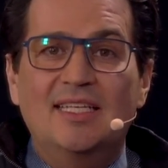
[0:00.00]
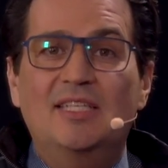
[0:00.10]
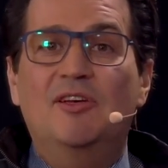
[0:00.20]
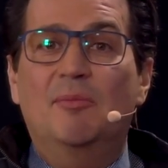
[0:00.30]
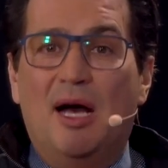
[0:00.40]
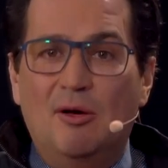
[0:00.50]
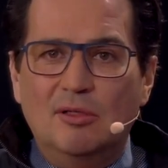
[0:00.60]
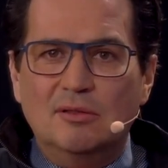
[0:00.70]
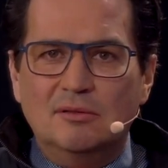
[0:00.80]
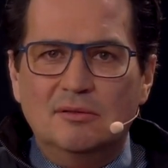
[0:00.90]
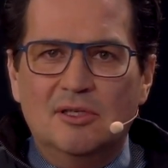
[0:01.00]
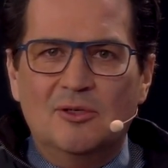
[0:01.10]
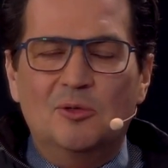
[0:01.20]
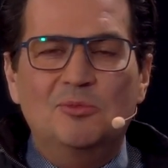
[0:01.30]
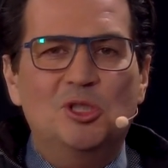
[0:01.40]
die wir brauchen,
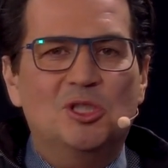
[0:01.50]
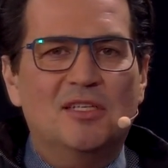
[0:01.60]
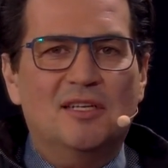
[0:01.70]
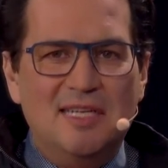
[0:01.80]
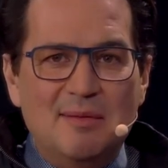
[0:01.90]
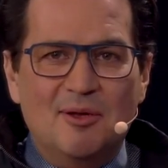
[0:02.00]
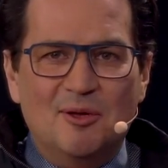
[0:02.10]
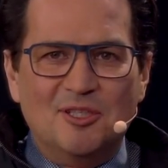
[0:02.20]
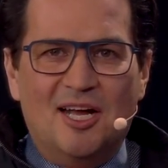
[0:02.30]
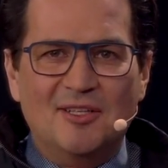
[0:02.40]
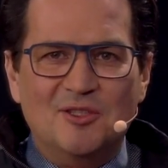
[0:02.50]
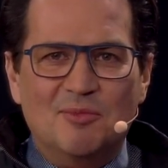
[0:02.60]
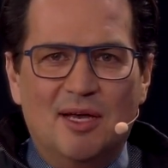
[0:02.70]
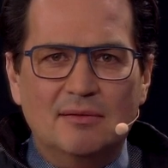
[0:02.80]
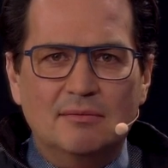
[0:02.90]
um die Stadt klimaneutral zu
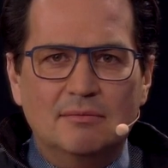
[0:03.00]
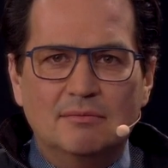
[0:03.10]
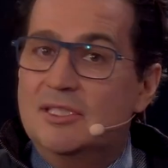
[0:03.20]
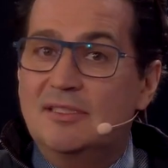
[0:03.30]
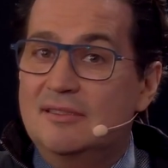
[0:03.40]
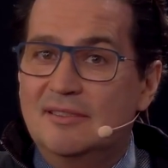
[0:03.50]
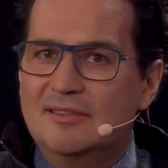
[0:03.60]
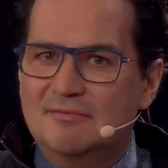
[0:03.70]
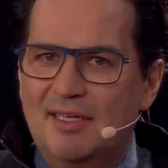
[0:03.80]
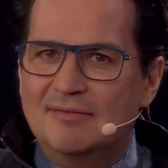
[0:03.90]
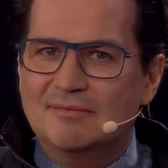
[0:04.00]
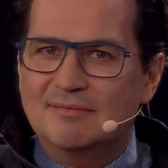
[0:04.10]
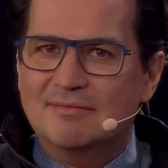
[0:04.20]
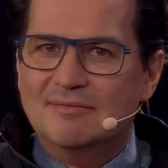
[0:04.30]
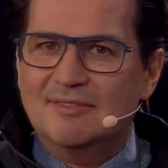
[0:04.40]
machen. Nicht irgendwann,
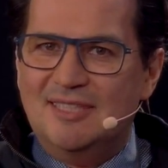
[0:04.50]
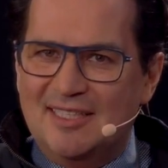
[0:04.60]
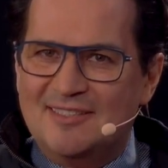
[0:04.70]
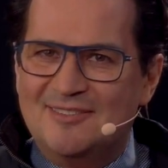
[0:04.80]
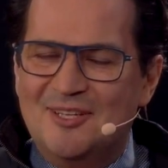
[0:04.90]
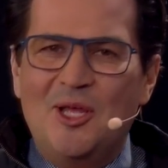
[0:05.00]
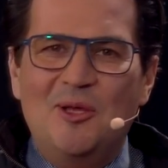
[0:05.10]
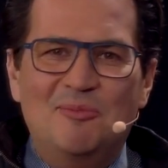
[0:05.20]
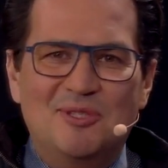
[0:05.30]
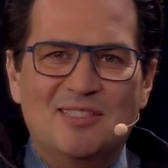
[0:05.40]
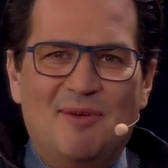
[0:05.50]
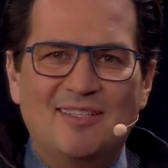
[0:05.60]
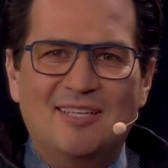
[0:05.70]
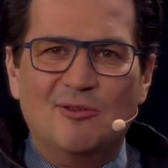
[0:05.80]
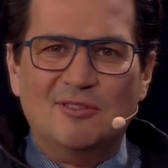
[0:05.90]
jetzt bis
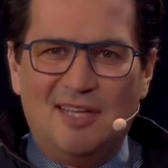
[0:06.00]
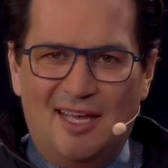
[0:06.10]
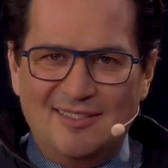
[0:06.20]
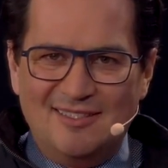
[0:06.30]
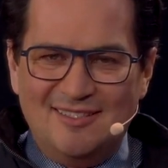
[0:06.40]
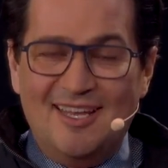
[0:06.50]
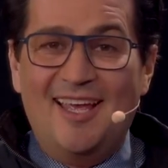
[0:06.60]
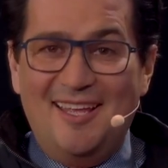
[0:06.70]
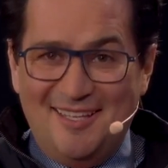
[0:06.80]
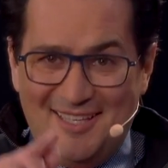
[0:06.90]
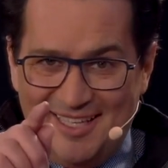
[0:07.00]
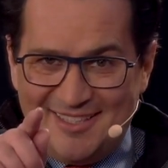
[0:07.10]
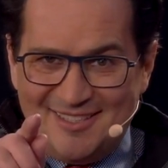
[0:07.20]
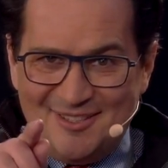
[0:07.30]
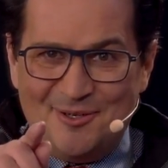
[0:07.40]
2030.
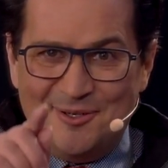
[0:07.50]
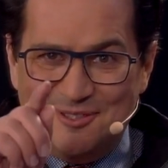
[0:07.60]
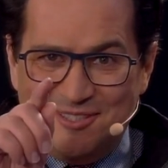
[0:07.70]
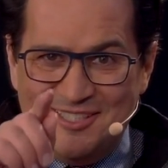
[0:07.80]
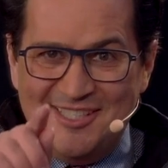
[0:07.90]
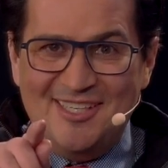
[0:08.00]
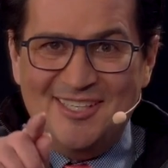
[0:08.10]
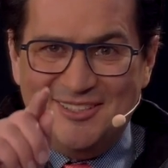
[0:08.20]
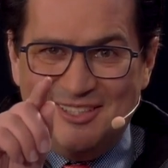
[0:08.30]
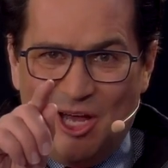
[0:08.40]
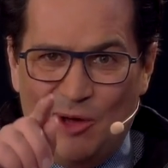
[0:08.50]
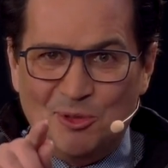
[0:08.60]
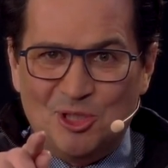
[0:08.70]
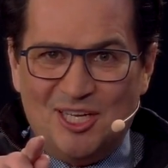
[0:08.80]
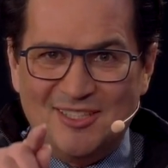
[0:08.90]
Jetzt können Sie die
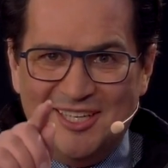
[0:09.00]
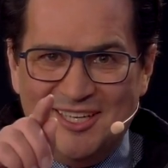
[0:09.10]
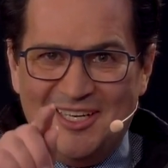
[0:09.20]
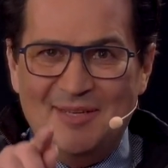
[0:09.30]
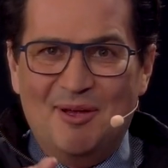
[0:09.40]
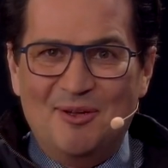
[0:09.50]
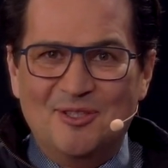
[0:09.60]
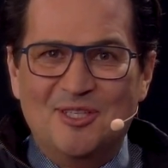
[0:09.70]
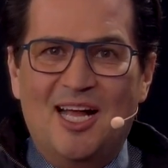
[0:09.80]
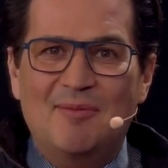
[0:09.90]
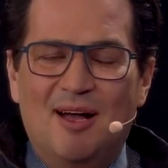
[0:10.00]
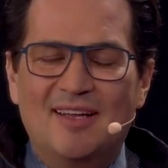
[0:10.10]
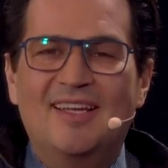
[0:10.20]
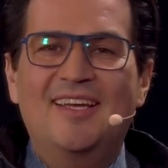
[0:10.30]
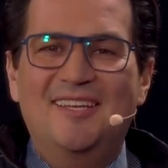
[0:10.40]
Hauptstadt klimaneutral
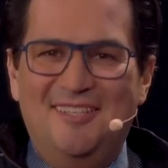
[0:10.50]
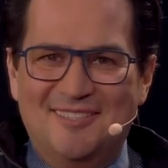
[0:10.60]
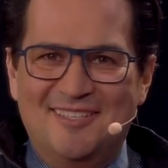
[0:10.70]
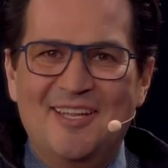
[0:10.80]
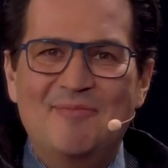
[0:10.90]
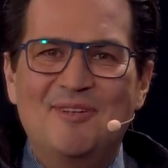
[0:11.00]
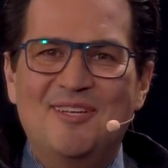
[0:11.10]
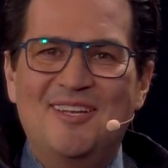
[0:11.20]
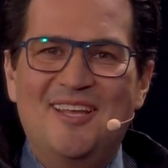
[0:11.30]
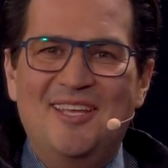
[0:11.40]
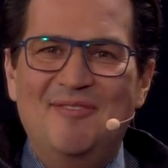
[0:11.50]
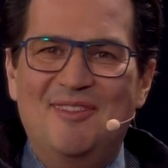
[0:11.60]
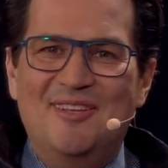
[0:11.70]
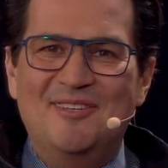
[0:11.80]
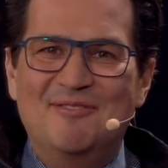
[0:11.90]
machen. Hier ist Leben mit der
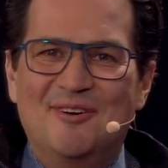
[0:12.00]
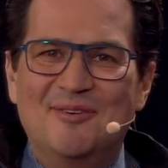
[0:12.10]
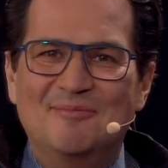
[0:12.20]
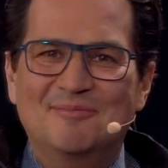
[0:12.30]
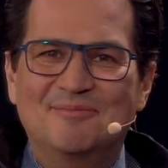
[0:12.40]
Energiewende TV.